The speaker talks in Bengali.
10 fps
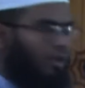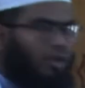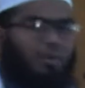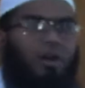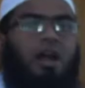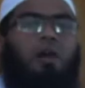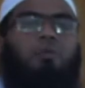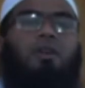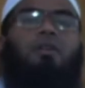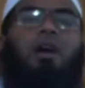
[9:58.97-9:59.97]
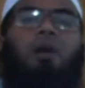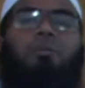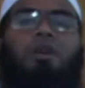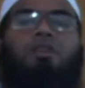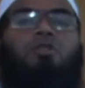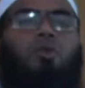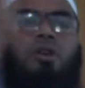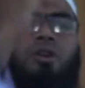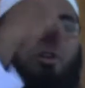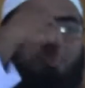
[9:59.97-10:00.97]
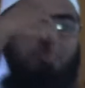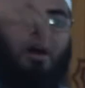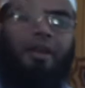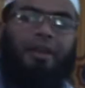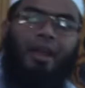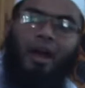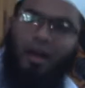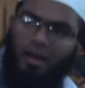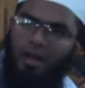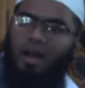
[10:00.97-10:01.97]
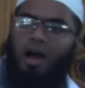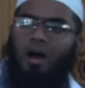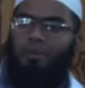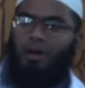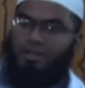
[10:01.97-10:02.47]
এবার কাবিল কয় আমি এই শরীয়ত মানি না আমার